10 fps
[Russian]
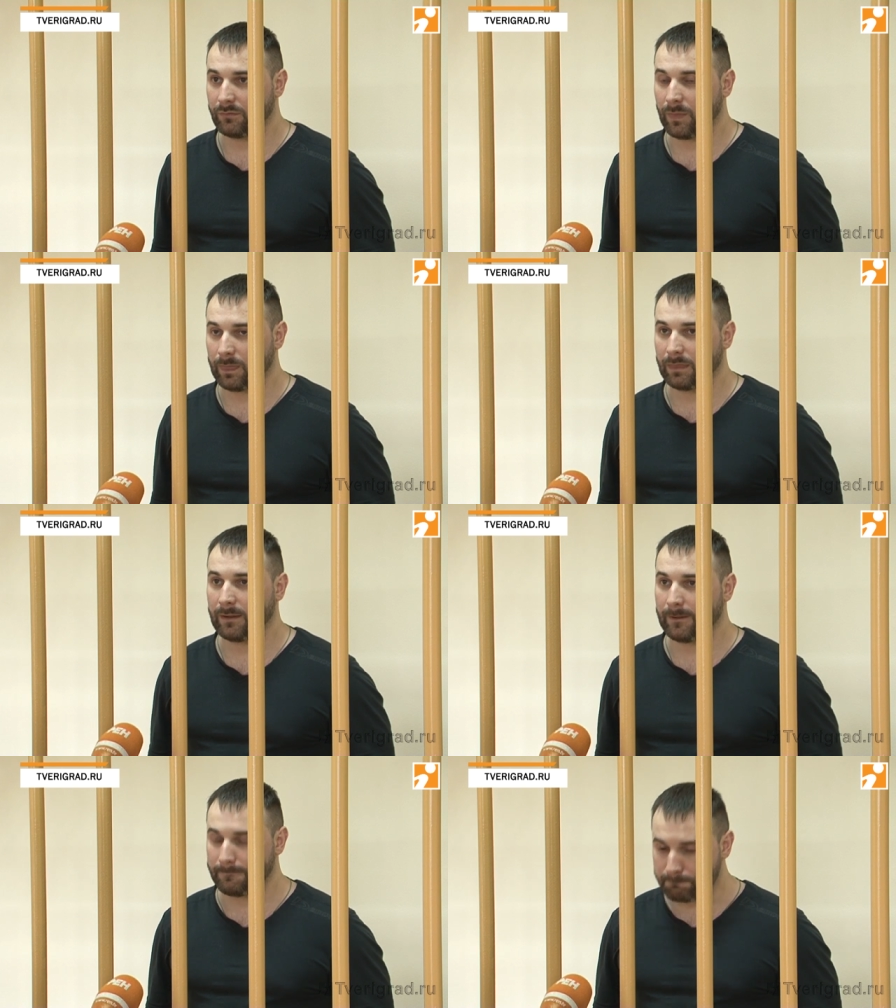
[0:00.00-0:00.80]
То есть вот с
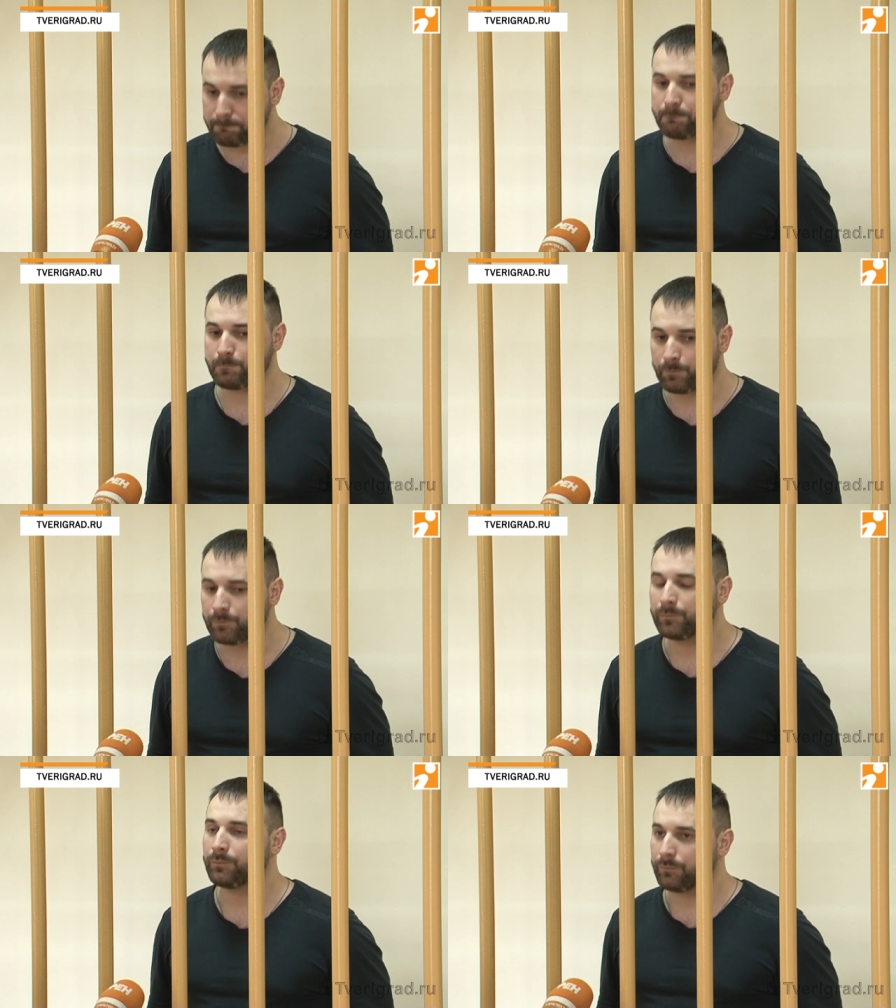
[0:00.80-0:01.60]
момента
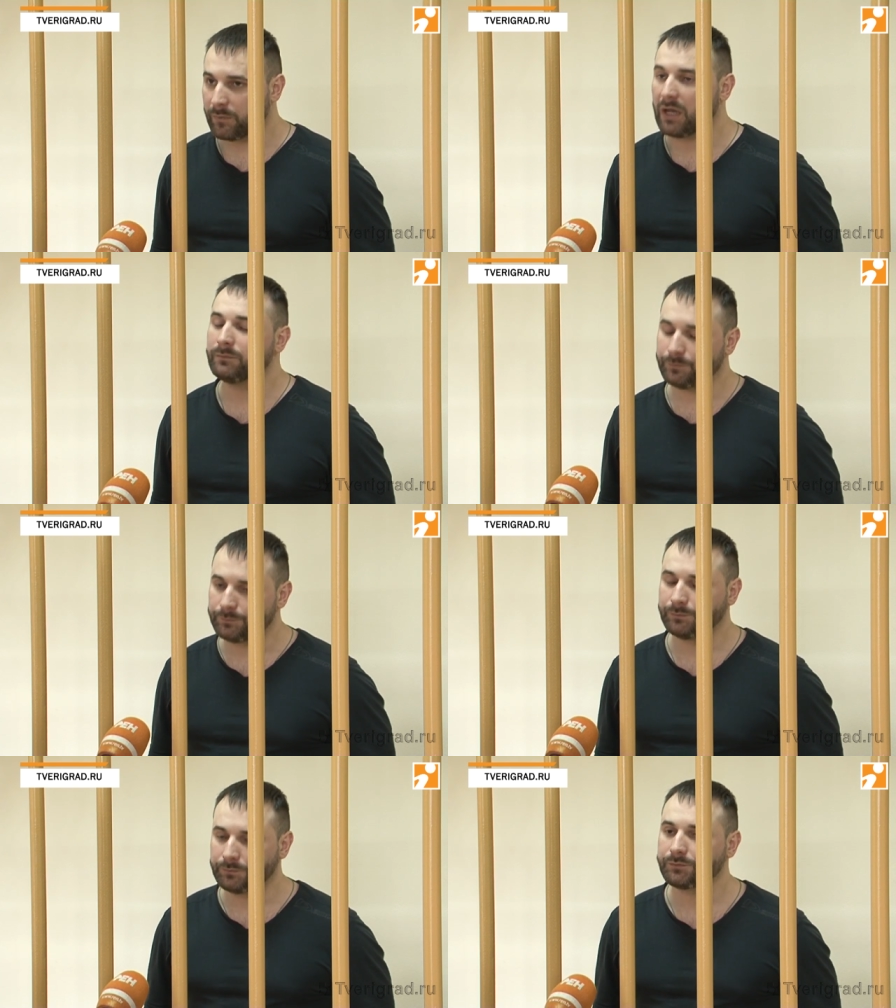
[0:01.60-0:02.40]
вынесения
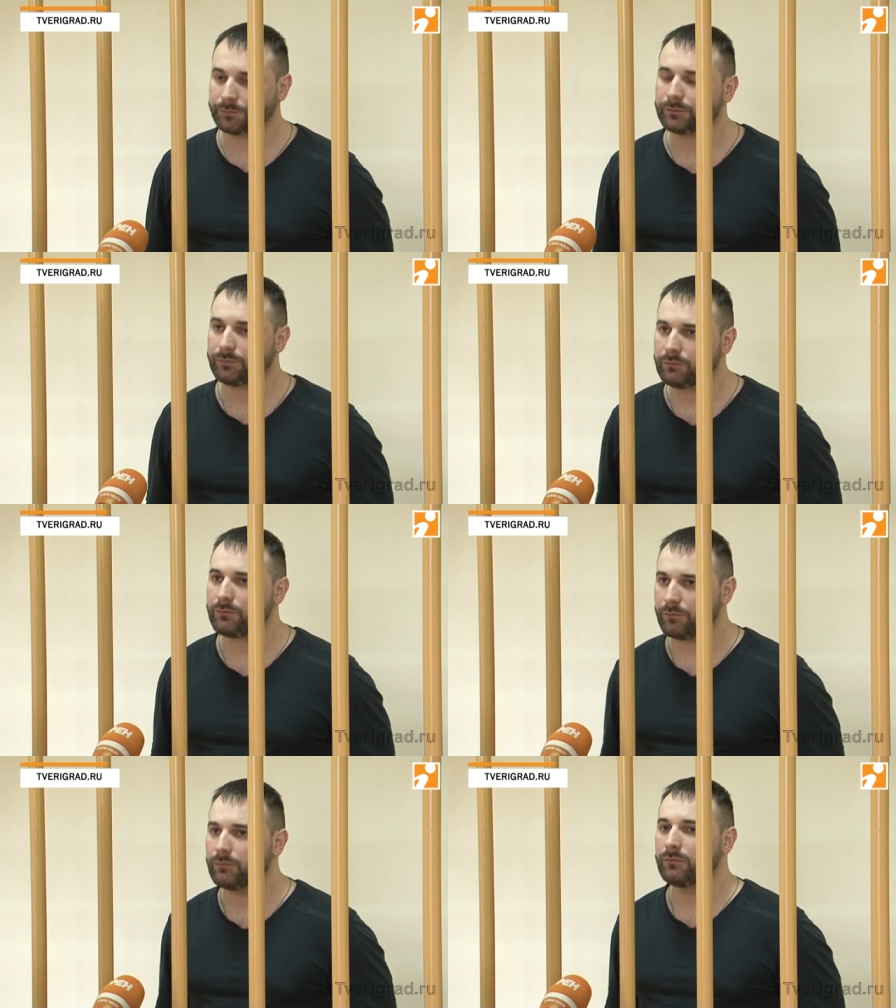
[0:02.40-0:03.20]
вердикта да. первого тебя
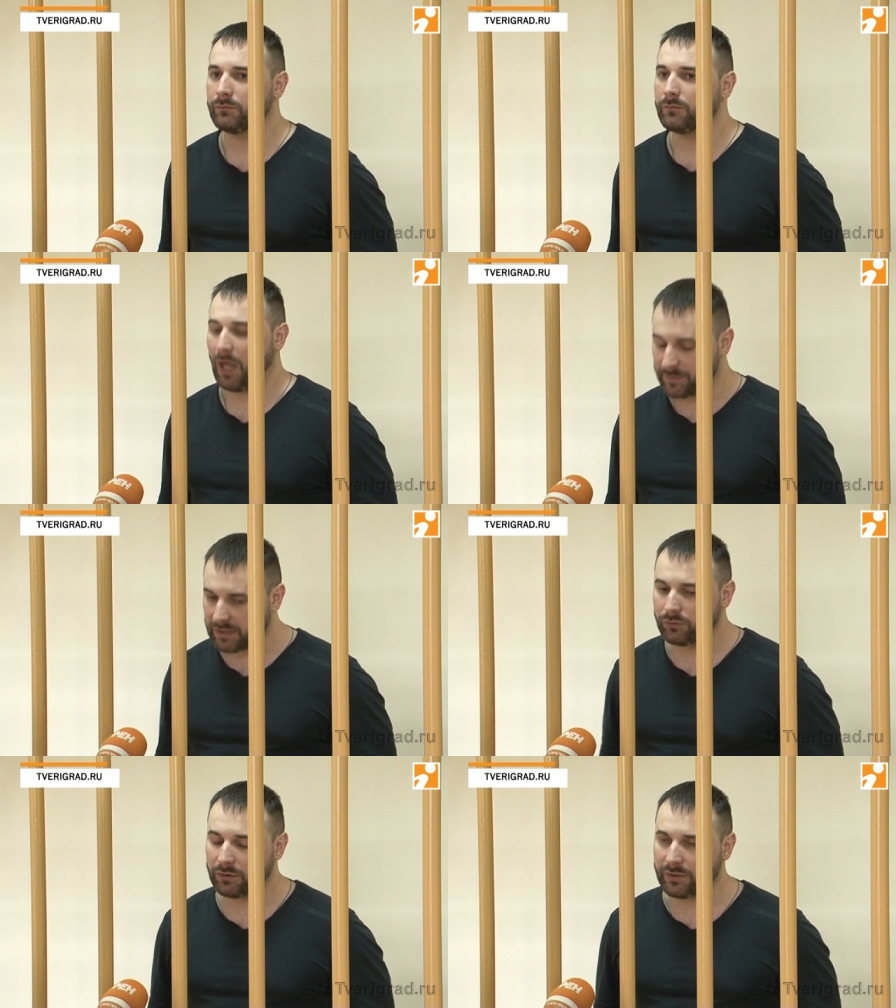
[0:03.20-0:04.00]
содержат в изоляторе.
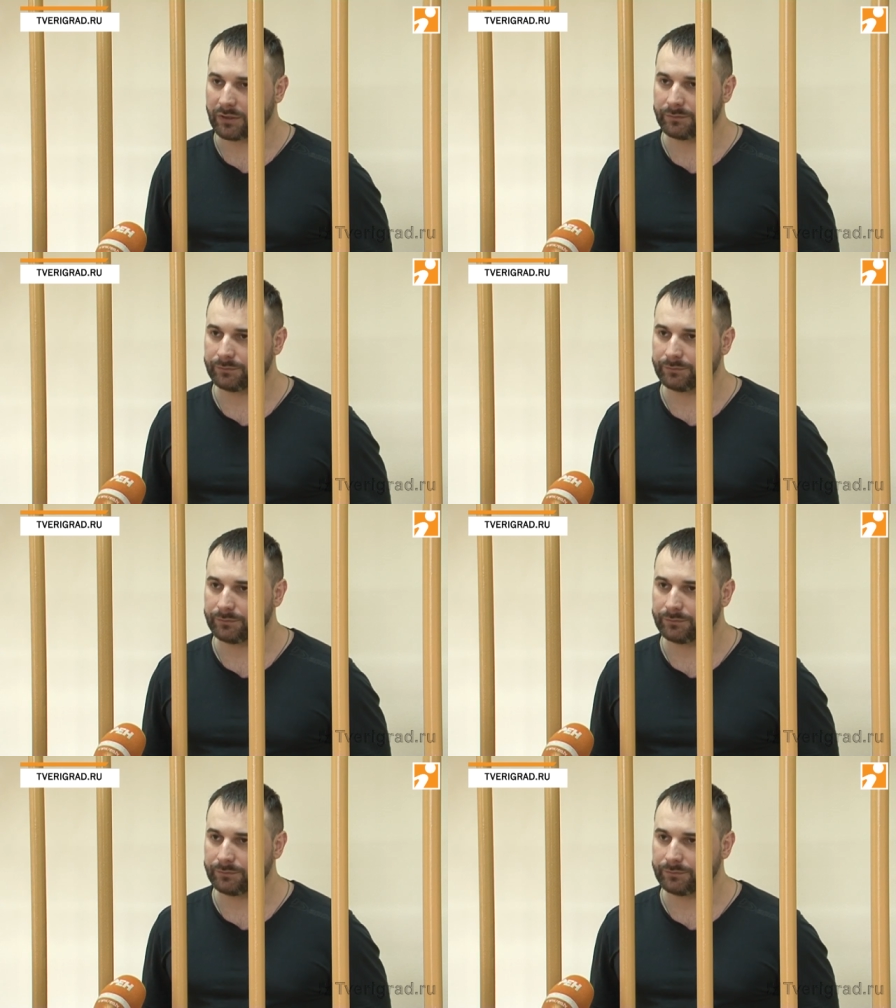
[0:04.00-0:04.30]
Абсолютно верно.